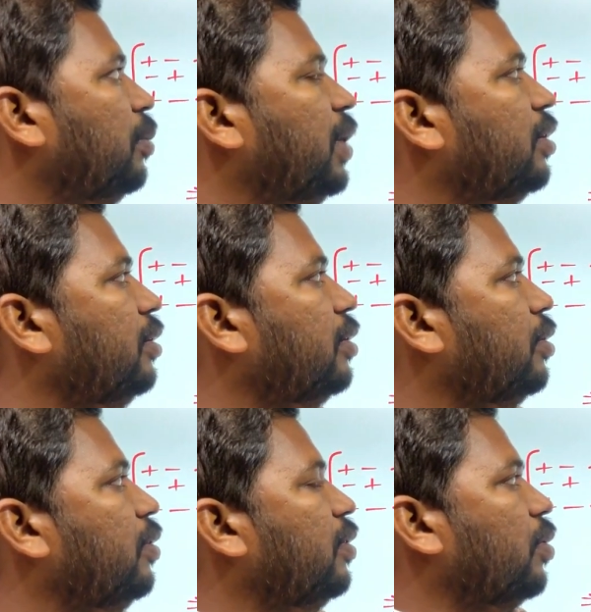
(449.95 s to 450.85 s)
మీరు
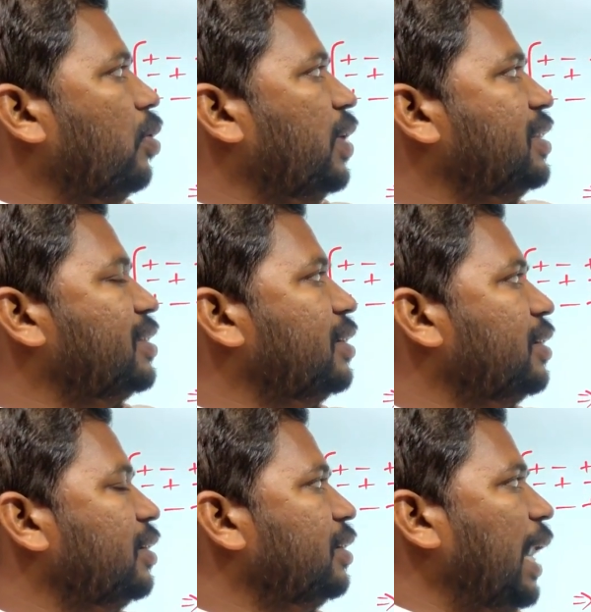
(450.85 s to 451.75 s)
రో రో వైజ్
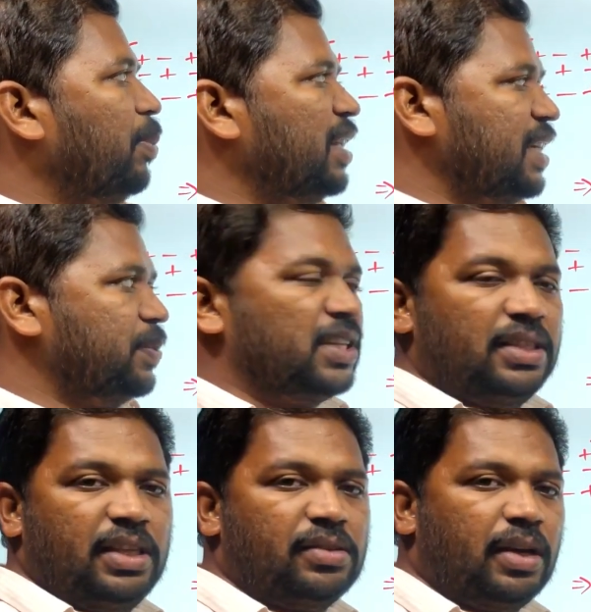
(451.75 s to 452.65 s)
ల్యాప్లాస్
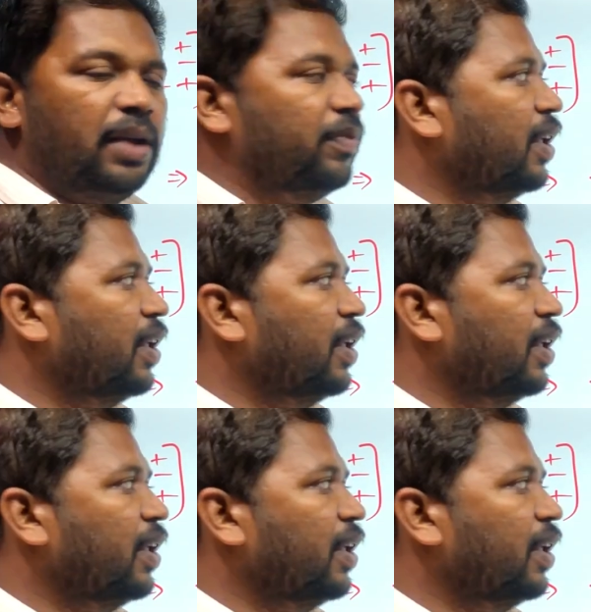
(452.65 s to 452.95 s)
ఎక్స్పెన్షన్ చేసుకున్నా